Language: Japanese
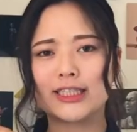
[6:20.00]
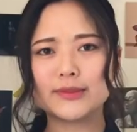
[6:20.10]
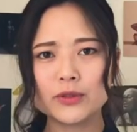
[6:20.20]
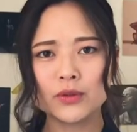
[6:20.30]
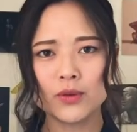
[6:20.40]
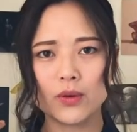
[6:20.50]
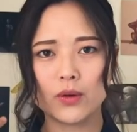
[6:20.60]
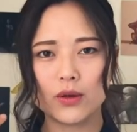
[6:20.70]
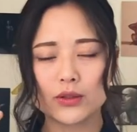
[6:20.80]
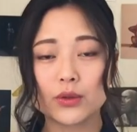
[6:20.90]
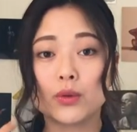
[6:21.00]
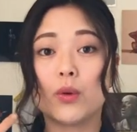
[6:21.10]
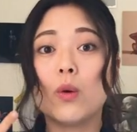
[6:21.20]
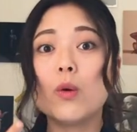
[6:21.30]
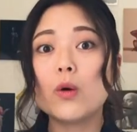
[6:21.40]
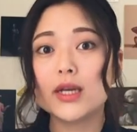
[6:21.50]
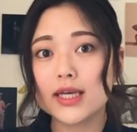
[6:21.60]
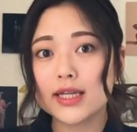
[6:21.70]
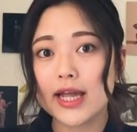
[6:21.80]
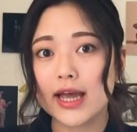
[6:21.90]
自分のその法
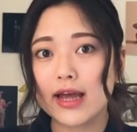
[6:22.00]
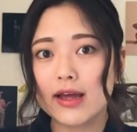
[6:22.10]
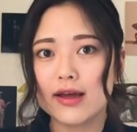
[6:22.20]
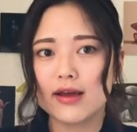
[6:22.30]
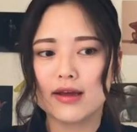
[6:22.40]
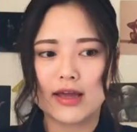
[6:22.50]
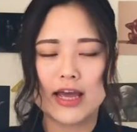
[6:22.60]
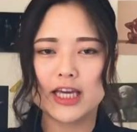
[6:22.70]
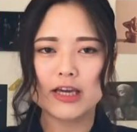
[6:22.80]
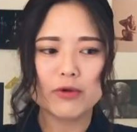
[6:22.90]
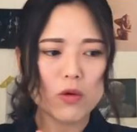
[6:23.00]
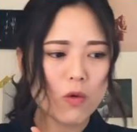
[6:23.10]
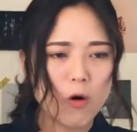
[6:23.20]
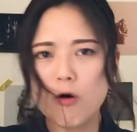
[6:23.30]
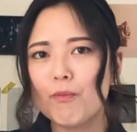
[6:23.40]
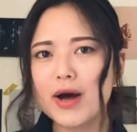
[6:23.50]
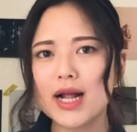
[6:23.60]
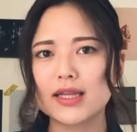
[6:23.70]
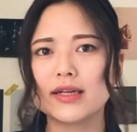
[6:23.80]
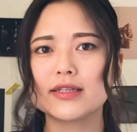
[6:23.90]
力で疫病を追っ
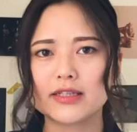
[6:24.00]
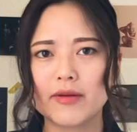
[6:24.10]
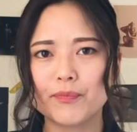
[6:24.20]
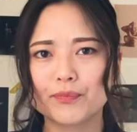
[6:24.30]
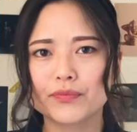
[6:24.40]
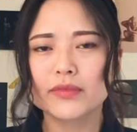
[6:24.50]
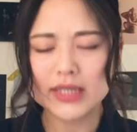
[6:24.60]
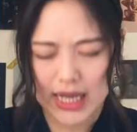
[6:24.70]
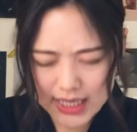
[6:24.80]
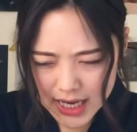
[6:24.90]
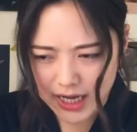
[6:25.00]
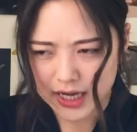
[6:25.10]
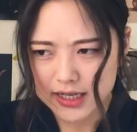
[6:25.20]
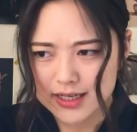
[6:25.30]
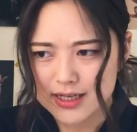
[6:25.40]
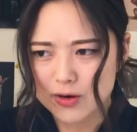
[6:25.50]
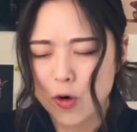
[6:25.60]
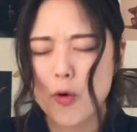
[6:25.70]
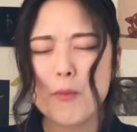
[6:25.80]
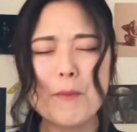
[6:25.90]
払ったんですねただ
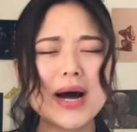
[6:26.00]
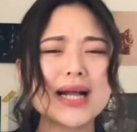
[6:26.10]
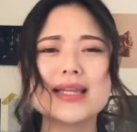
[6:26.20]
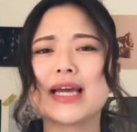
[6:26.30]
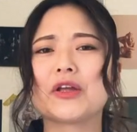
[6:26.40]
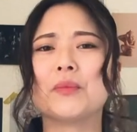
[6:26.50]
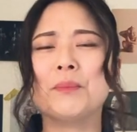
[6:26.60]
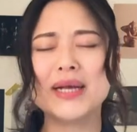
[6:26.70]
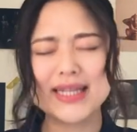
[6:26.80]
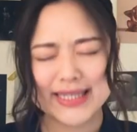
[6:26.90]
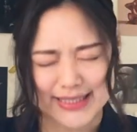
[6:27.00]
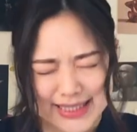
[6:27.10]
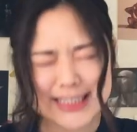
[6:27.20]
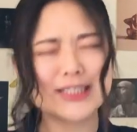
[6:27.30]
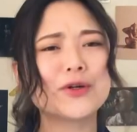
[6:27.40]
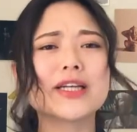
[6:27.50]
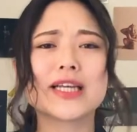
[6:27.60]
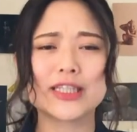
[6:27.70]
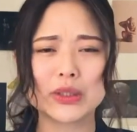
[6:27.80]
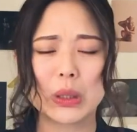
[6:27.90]
追っ払ったけどめっちゃしんどかっ
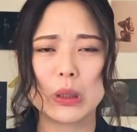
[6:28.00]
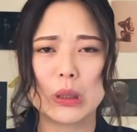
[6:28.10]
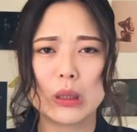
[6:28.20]
たんですよ